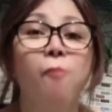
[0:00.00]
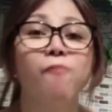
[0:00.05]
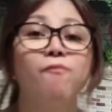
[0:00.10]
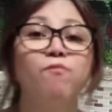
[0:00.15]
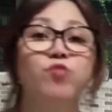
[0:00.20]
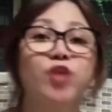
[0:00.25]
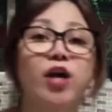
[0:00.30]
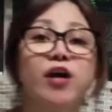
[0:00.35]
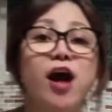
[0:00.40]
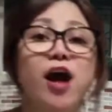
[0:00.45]

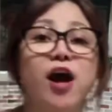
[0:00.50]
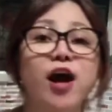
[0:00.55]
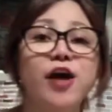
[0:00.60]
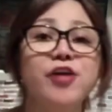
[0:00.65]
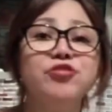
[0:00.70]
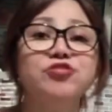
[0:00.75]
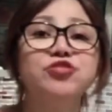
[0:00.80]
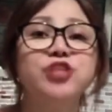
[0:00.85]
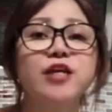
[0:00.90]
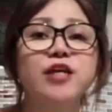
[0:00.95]
Kaya
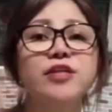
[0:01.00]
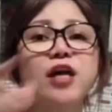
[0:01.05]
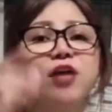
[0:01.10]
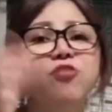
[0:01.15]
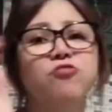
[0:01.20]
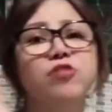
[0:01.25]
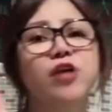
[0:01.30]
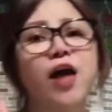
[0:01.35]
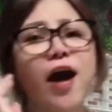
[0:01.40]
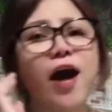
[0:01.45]
kayo diyan ako
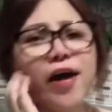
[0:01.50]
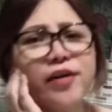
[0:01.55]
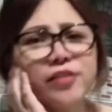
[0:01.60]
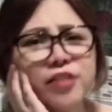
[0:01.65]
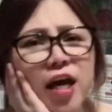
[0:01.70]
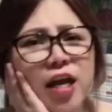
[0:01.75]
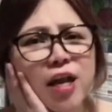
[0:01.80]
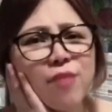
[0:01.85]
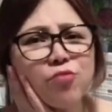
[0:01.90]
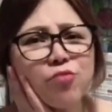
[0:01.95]
guys,
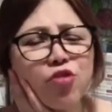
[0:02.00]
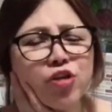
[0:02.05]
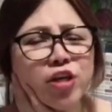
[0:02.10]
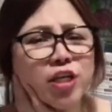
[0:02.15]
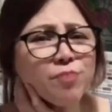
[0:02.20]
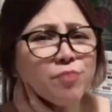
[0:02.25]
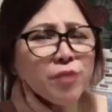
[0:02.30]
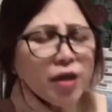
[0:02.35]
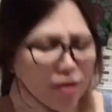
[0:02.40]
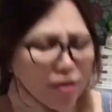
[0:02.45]
alam ko
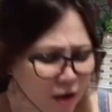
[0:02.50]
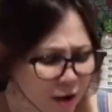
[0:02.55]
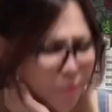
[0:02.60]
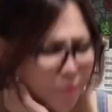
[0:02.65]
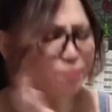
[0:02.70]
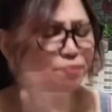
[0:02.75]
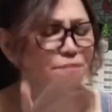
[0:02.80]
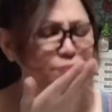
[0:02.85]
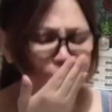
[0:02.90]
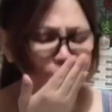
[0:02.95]
inip
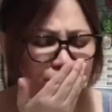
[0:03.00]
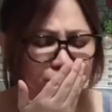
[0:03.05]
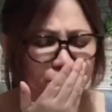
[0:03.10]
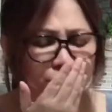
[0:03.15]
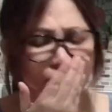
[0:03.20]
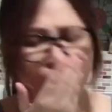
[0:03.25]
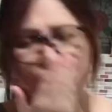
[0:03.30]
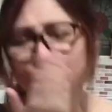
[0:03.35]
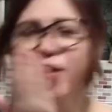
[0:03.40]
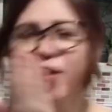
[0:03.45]

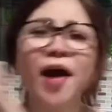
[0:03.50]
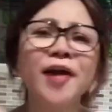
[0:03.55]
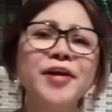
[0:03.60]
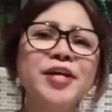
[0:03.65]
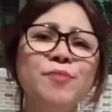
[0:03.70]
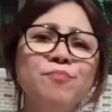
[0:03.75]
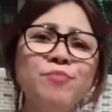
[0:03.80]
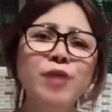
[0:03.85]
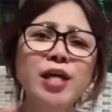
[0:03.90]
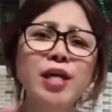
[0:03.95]

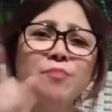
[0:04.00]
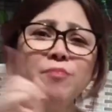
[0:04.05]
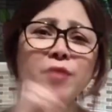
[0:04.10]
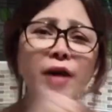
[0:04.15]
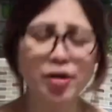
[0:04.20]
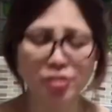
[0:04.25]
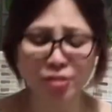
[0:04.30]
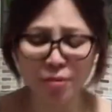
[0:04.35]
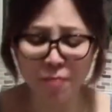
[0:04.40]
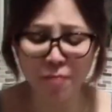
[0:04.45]
inip na inip na
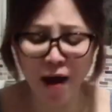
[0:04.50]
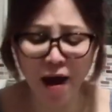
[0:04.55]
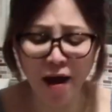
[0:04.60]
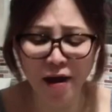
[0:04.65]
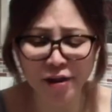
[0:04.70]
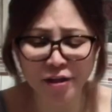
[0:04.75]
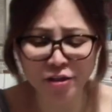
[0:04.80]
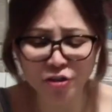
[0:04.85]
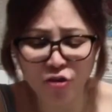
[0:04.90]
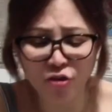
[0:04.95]
kayo sa
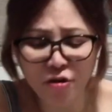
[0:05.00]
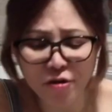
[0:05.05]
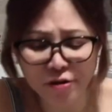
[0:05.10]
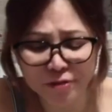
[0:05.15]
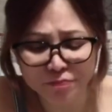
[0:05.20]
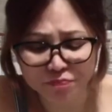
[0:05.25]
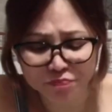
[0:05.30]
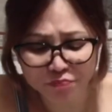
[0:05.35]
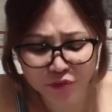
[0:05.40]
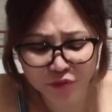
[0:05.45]
bahay niyo.
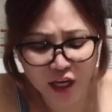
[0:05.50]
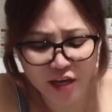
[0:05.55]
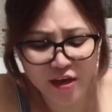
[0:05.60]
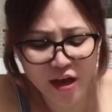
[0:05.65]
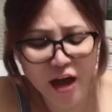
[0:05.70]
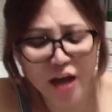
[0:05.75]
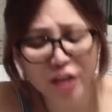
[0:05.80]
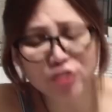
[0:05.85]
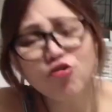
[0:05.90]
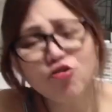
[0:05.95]
Kaya
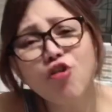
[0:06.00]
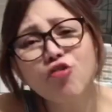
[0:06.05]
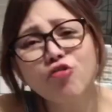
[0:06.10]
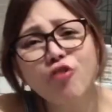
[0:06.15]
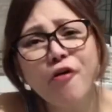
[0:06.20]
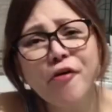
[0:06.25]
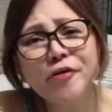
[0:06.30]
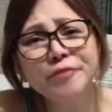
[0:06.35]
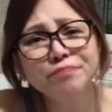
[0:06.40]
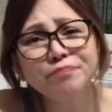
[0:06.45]
eto
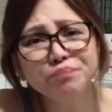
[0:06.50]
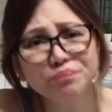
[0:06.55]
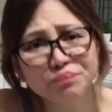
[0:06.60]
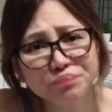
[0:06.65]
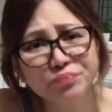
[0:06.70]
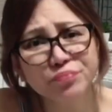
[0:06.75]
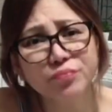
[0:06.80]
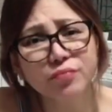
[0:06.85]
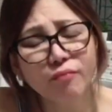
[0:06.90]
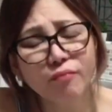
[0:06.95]
ko
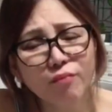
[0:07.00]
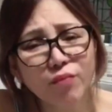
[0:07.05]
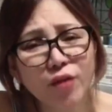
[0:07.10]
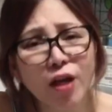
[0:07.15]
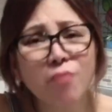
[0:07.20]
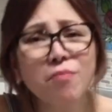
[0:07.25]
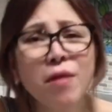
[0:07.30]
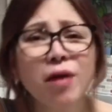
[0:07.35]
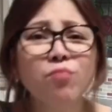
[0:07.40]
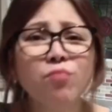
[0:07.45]

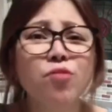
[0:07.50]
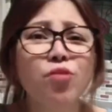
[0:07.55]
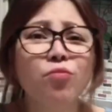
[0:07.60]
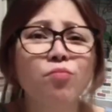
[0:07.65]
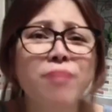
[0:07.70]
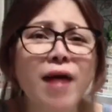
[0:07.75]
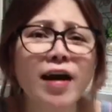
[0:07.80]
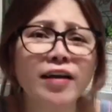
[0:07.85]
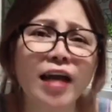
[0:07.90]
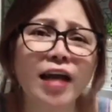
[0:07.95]

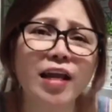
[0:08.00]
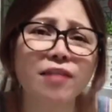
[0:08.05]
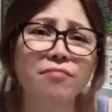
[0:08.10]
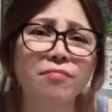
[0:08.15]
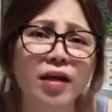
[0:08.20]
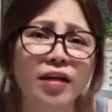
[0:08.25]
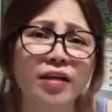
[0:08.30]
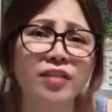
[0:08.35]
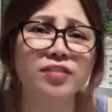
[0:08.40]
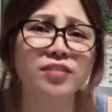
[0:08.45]
makmukbang na lang
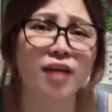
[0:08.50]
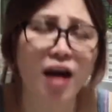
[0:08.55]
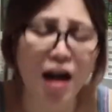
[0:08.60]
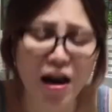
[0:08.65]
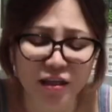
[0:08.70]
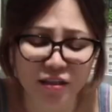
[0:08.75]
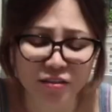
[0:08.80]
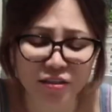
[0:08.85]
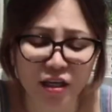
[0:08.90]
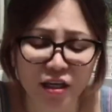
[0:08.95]

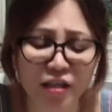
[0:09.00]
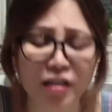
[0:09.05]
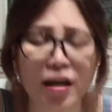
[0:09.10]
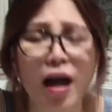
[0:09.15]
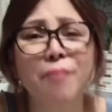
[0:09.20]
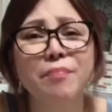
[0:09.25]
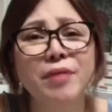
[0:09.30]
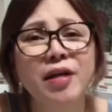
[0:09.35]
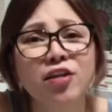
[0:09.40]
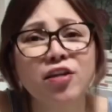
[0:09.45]
mag-isa kasi
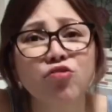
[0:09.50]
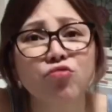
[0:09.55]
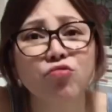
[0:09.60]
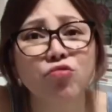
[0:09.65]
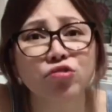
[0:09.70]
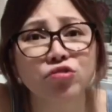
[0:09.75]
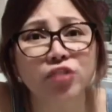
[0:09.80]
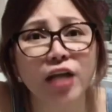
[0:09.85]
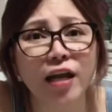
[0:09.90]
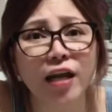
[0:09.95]
grabe ang
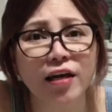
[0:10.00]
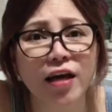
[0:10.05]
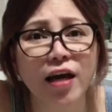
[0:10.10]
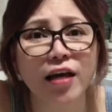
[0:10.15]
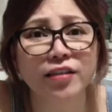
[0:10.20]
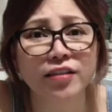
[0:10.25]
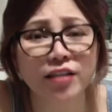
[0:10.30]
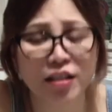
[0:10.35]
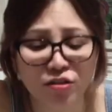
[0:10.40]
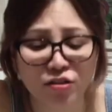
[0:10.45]
lungkot
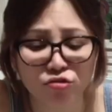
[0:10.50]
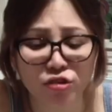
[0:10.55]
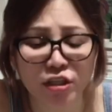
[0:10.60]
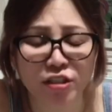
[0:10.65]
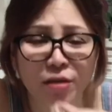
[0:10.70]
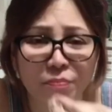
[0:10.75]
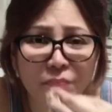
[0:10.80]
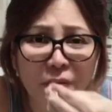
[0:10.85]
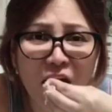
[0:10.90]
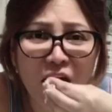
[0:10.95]
talaga dito sa
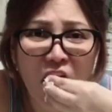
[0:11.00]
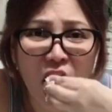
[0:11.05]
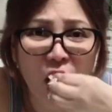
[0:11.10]
Japan.